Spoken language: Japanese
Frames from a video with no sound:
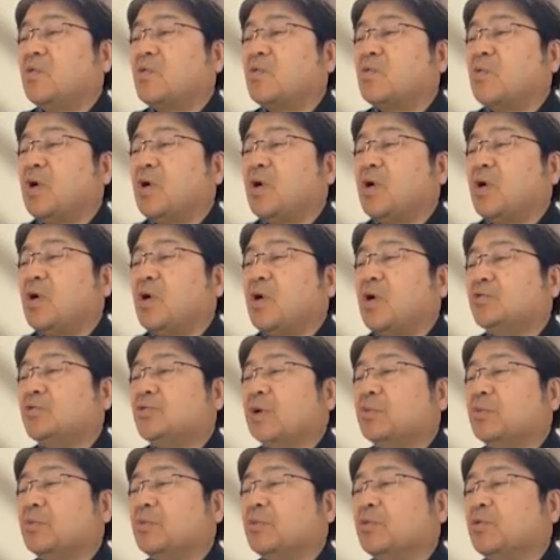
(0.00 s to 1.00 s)
ここは、こういうと
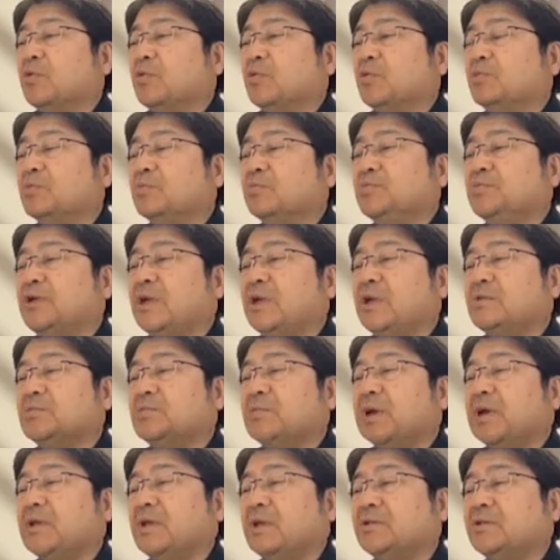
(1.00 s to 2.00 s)
ころはもう、
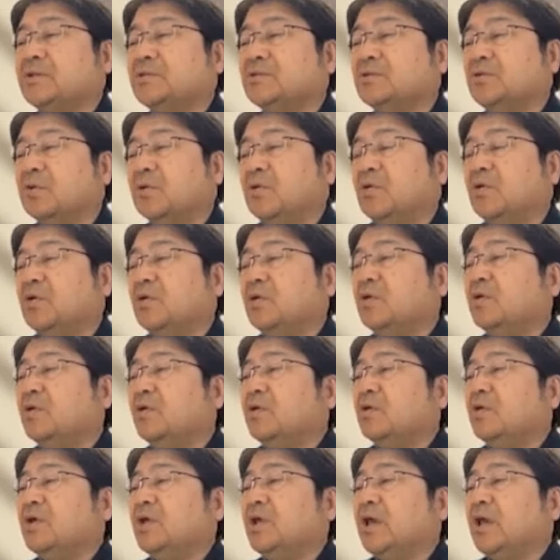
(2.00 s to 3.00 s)
プラスマイナスの、
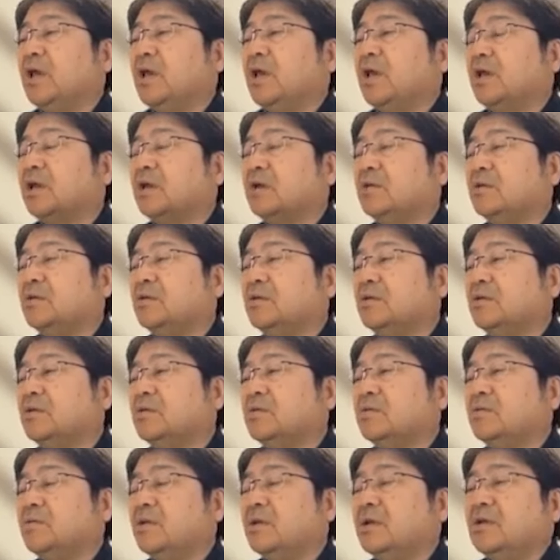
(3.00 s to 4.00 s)
規
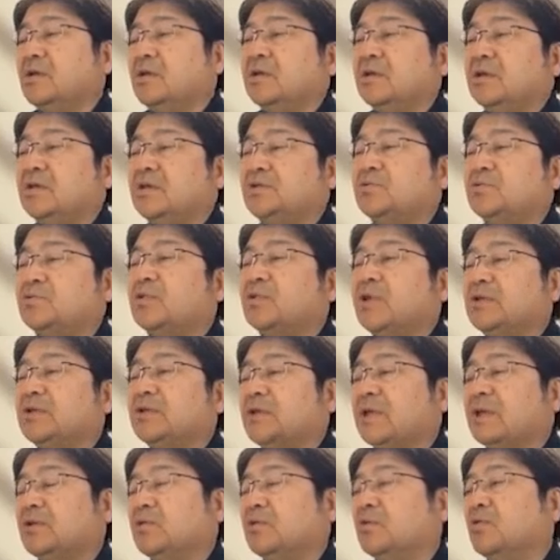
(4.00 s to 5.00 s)
則
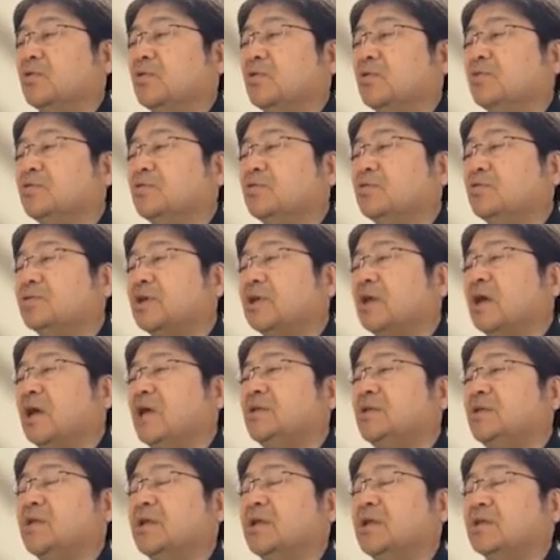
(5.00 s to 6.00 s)
演算の世
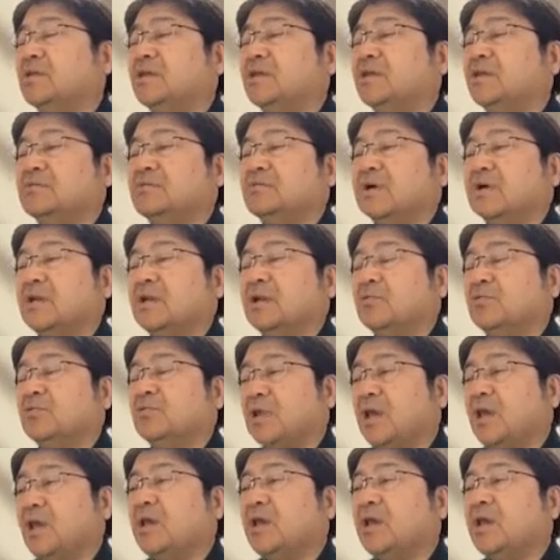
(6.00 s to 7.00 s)
界になっているわけな
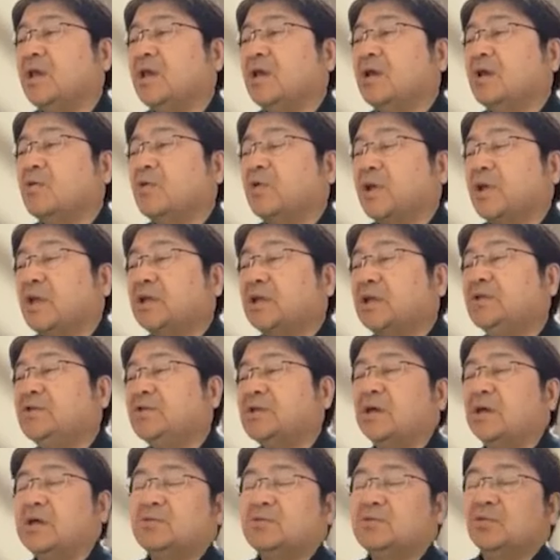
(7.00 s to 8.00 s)
ので、これが離
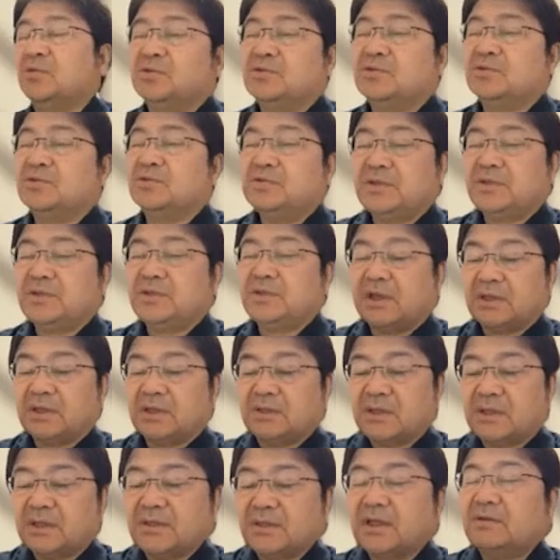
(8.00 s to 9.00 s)
散化というやり方
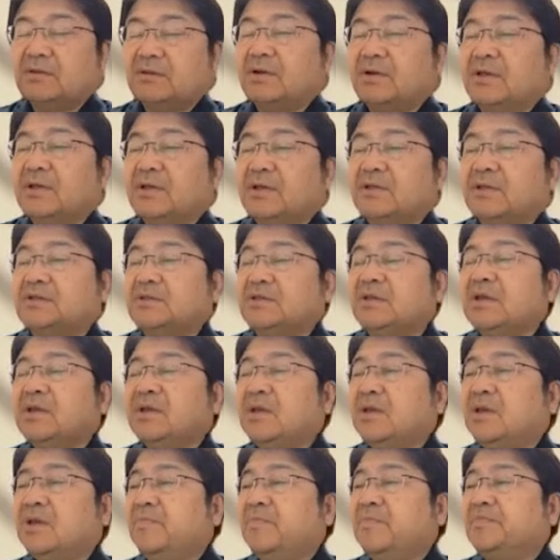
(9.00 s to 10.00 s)
になるわけです。
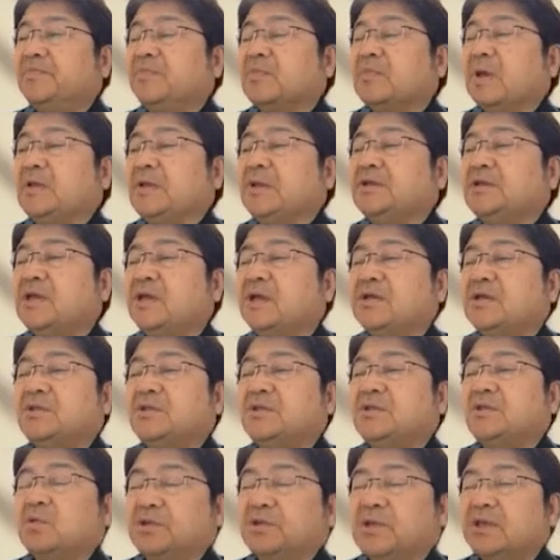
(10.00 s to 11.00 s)
離散化して
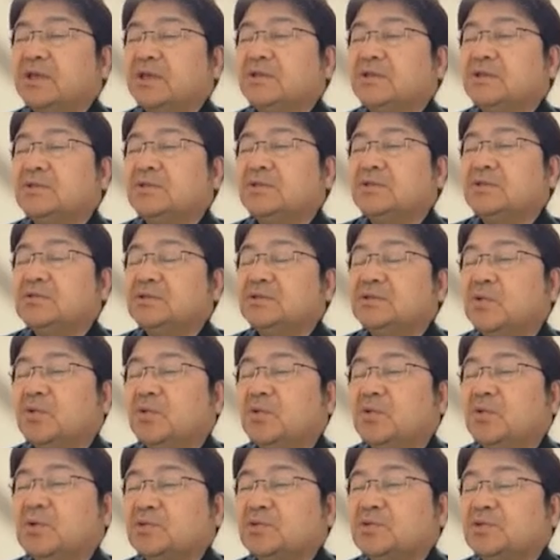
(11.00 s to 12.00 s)
こういう係数行列
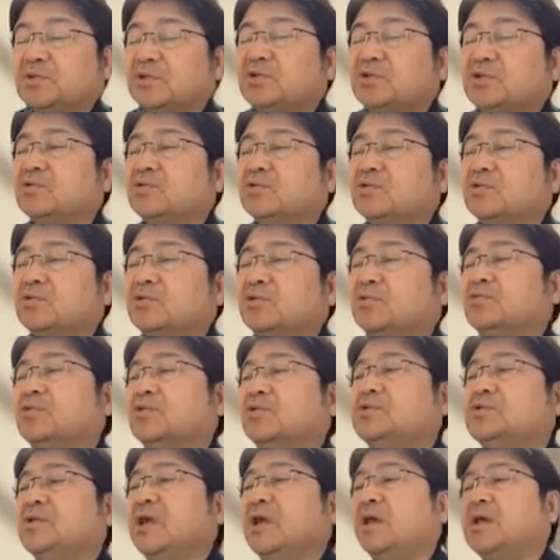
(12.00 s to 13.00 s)
を作るということです
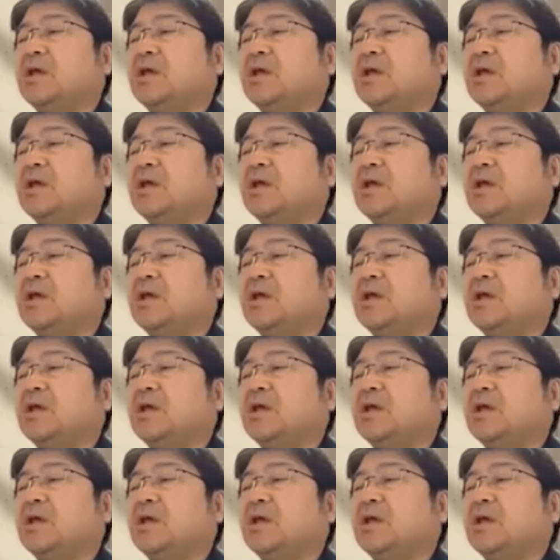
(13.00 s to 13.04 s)
ね。